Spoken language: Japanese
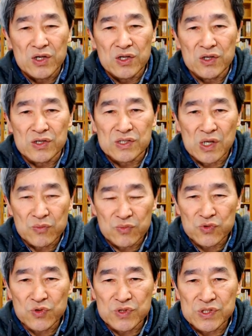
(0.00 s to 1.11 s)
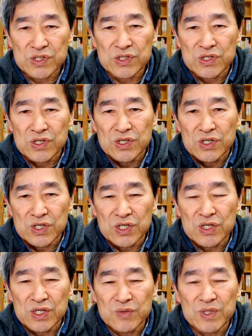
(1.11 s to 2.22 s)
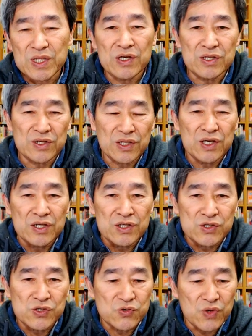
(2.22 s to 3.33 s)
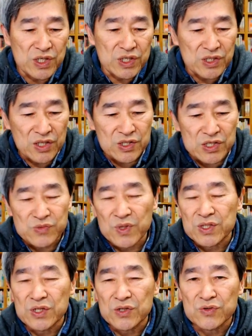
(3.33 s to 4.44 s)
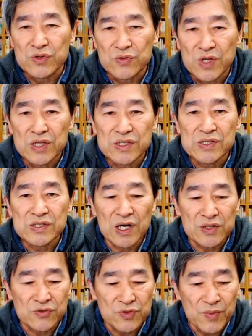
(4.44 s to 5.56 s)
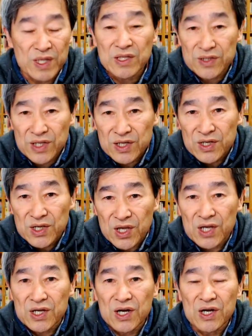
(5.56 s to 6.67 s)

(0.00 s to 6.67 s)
3分の1みたいなね収益になってしまっているっていう現実があるのでまたね変化